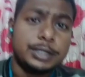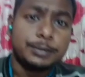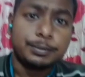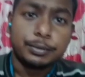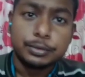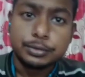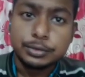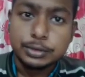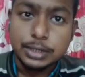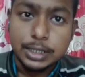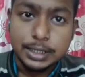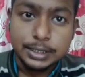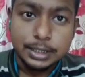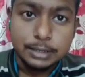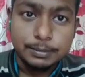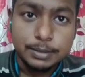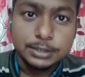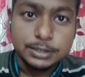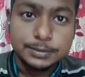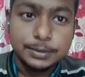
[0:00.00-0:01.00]
প্রতিদিন
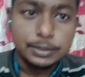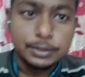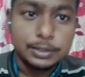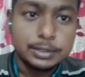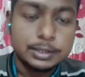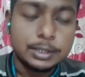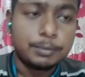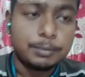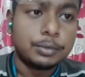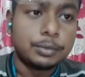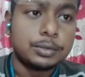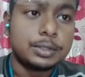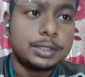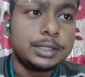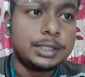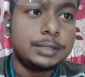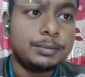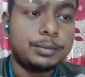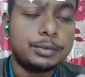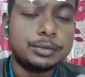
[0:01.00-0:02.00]
প্রচুর কারেন্ট অ্যাফেয়ার্স বেরোয় তা
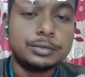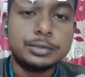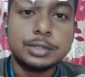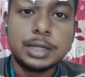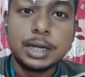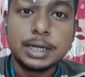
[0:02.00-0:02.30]
প্রতিদিন